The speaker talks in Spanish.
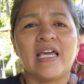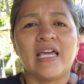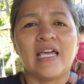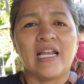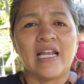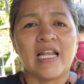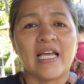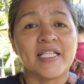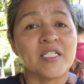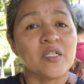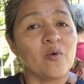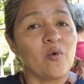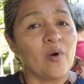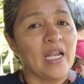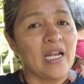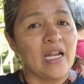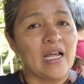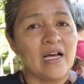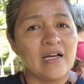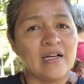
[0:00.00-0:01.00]
en eh, la
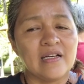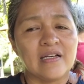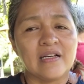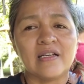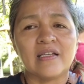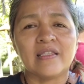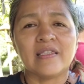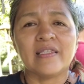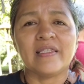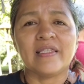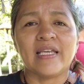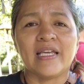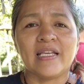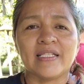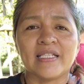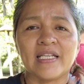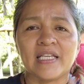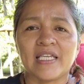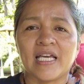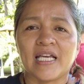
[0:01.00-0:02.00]
escuela de
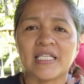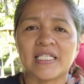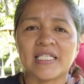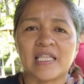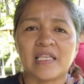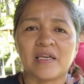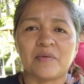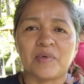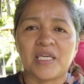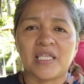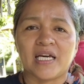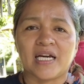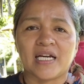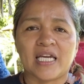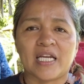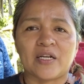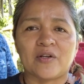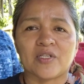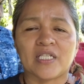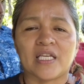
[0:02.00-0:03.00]
enseñanza de vida
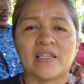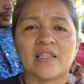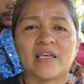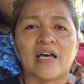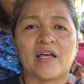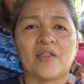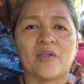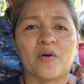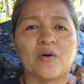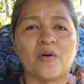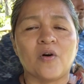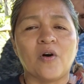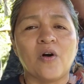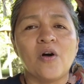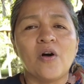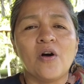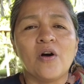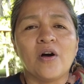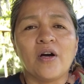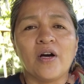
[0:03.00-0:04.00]
que nos ha dado
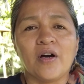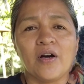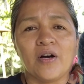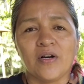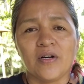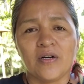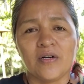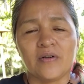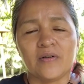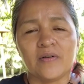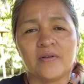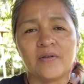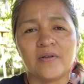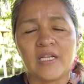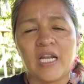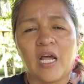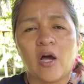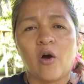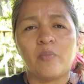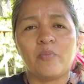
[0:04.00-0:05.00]

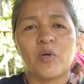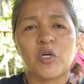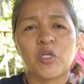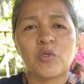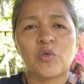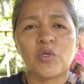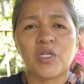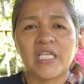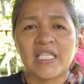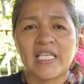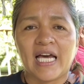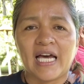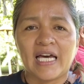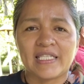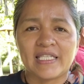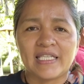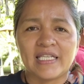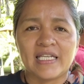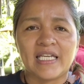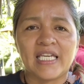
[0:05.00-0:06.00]
eh, la
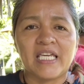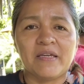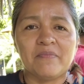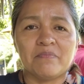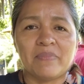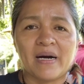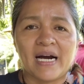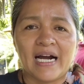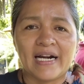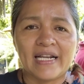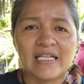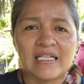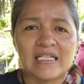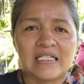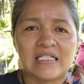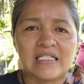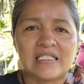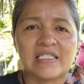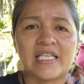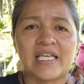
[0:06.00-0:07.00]
oportunidad invar
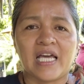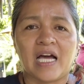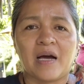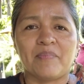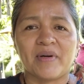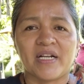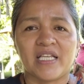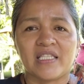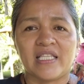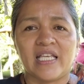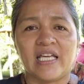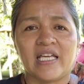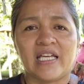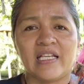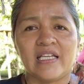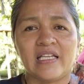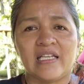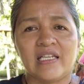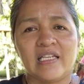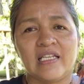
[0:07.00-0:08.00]
de
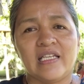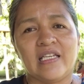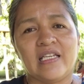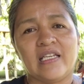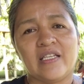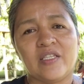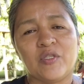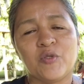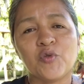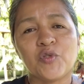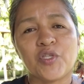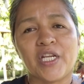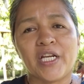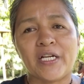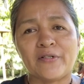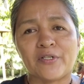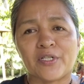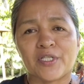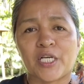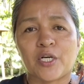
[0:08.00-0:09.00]
aprender y
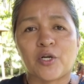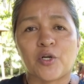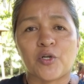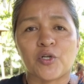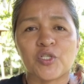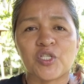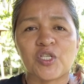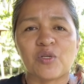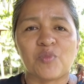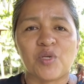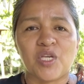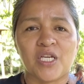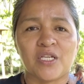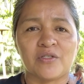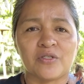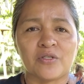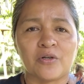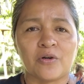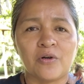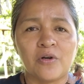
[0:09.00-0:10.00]
nutrirnos de
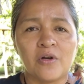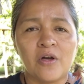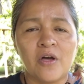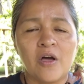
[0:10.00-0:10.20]
conocimiento